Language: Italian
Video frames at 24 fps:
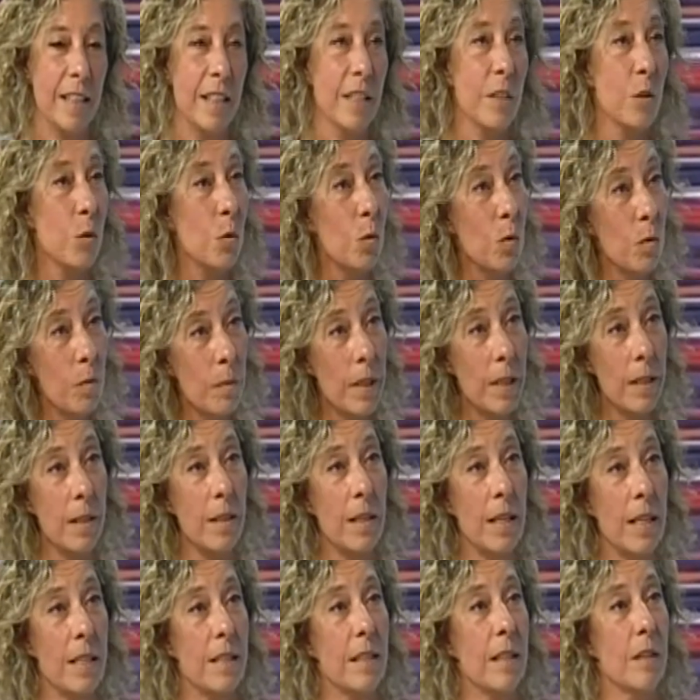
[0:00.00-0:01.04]

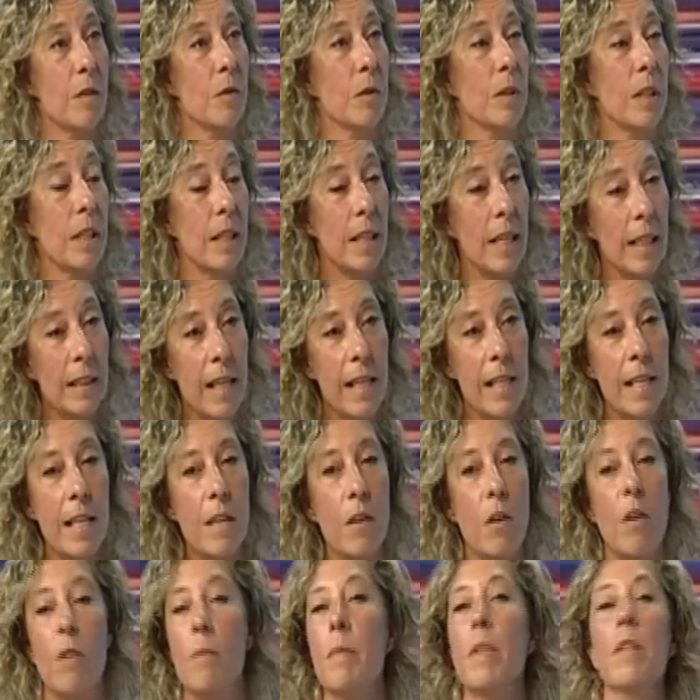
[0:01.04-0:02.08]
legumi, la seconda data agli
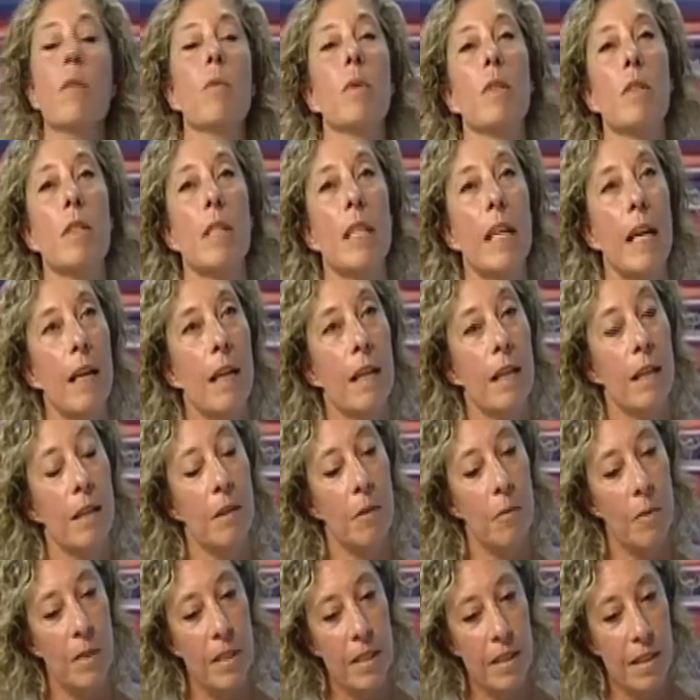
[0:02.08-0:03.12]
aromi,
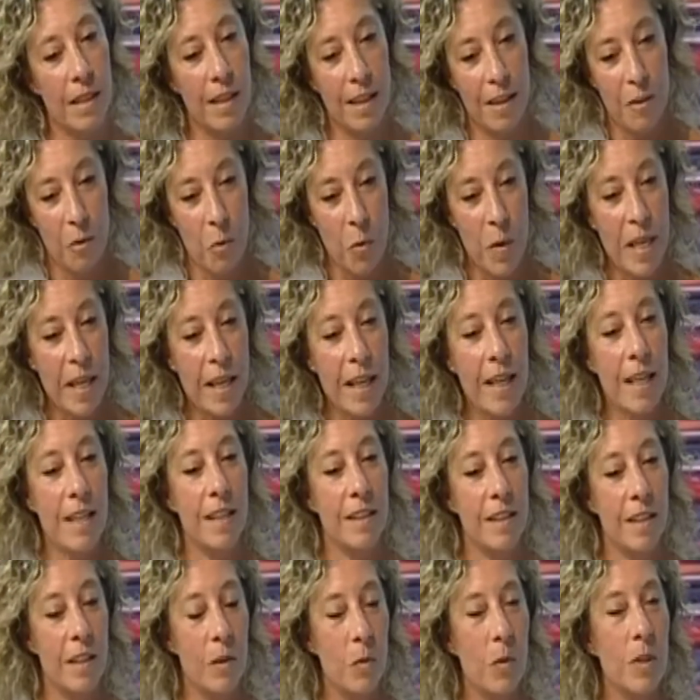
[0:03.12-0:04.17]
questa, questa
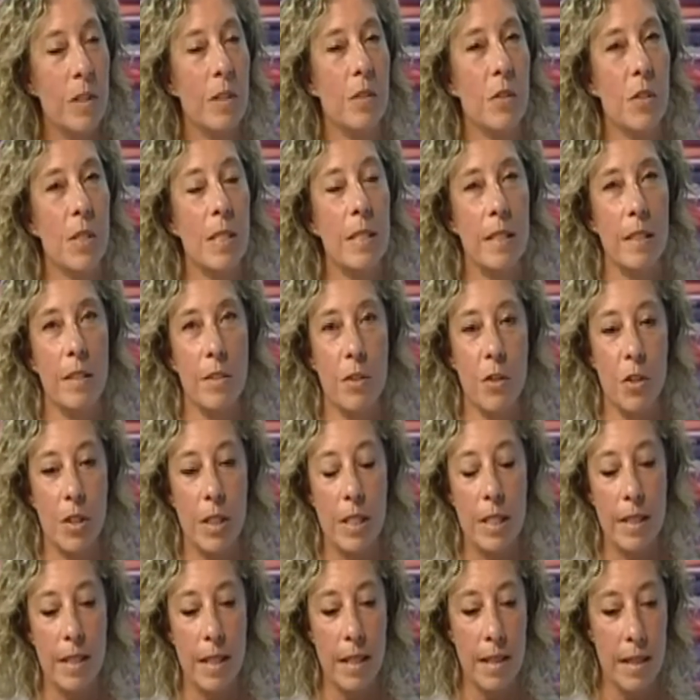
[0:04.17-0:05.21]
weekend, il 15 e il 16
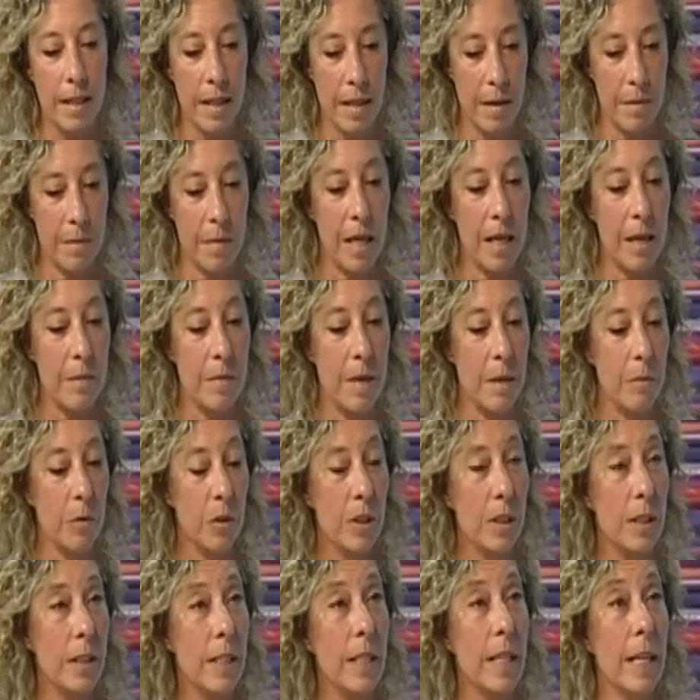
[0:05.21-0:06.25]
di settembre,
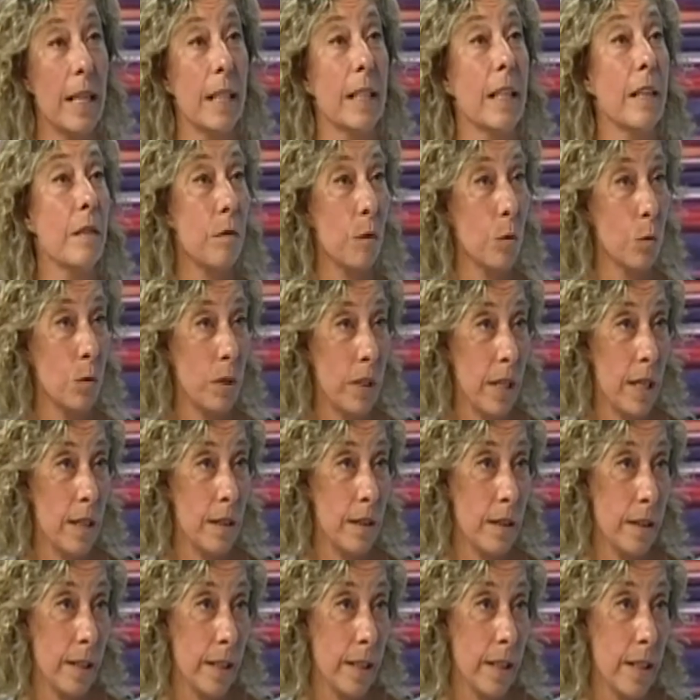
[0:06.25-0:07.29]
l'abbiamo dedicata ai frutti
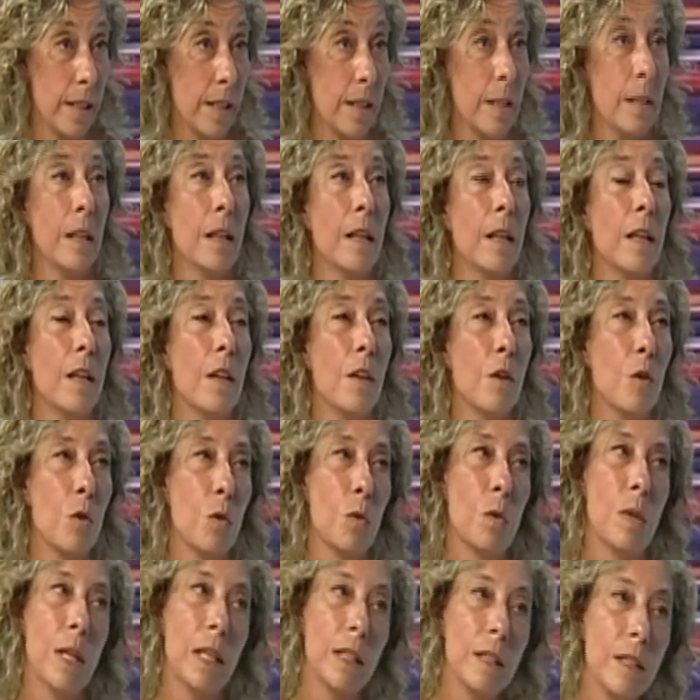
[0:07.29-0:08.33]
antichi,
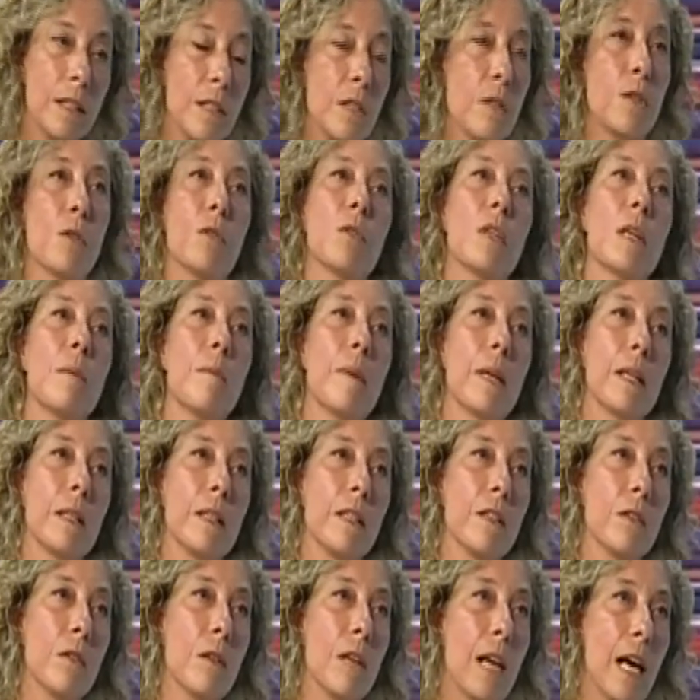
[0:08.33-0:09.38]
con un'attenzione
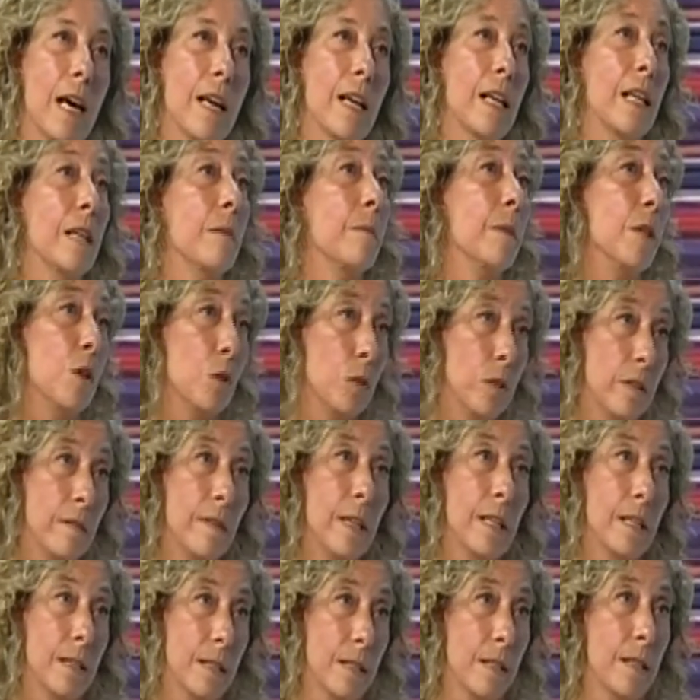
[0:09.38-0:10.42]
particolare alle
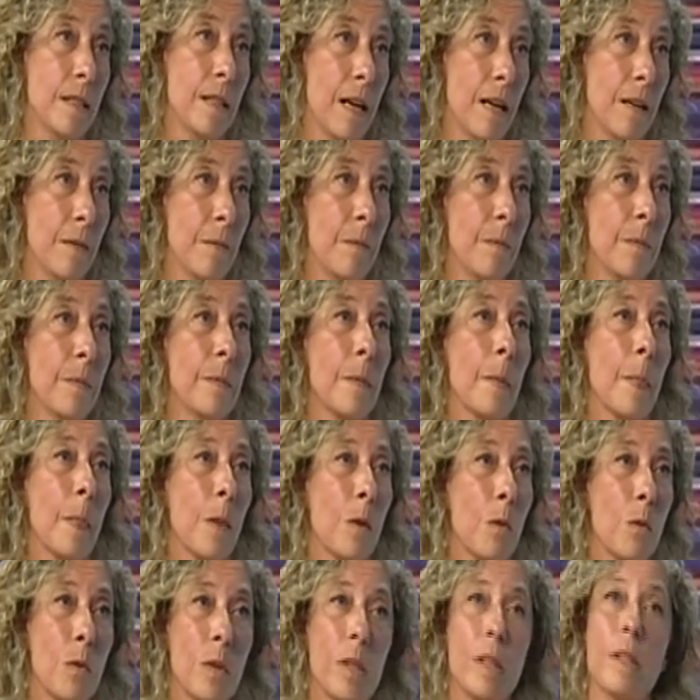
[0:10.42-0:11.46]
biodiversità
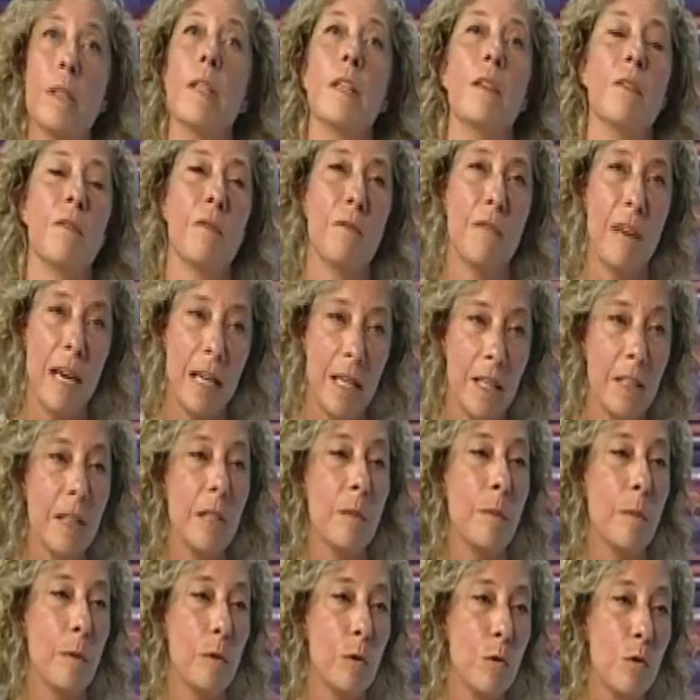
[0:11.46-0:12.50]
quindi varie
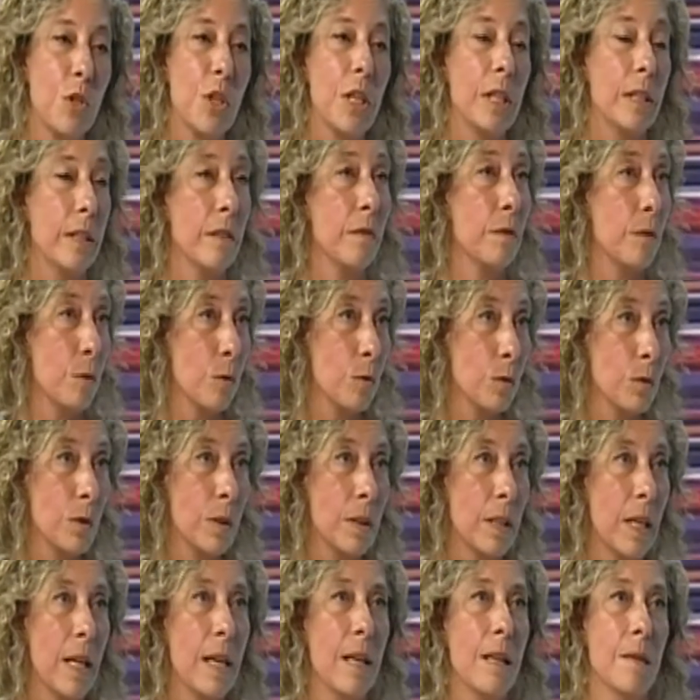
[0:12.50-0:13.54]
tipologie di
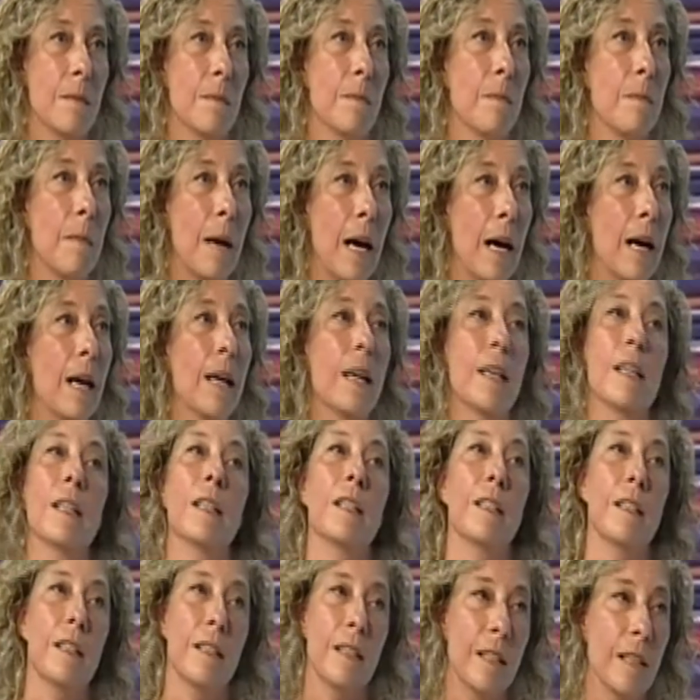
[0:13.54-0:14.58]
frutta, ma
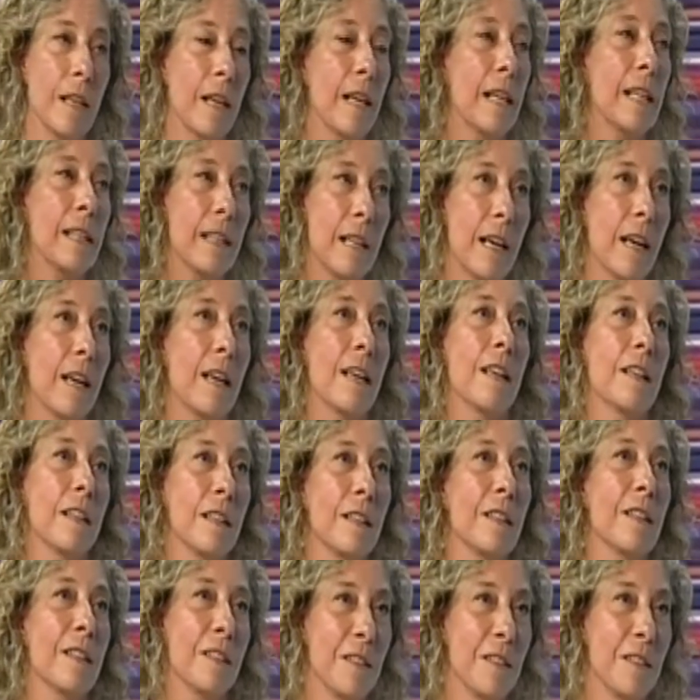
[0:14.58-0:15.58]
in realtà eh,